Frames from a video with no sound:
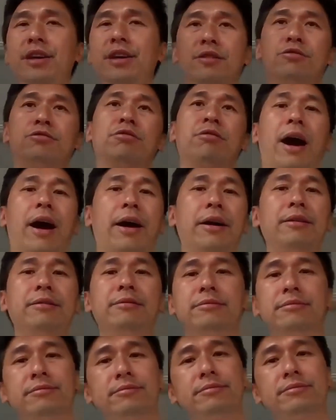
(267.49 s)
以出来
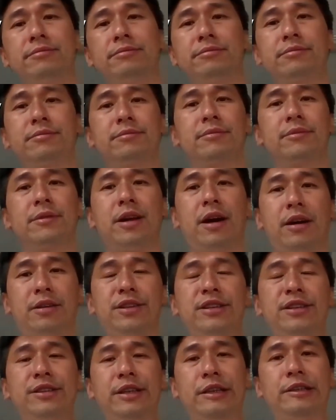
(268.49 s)

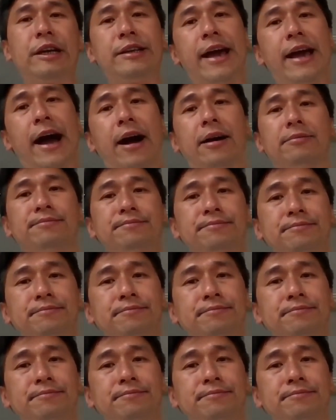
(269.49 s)
啊进行镇压。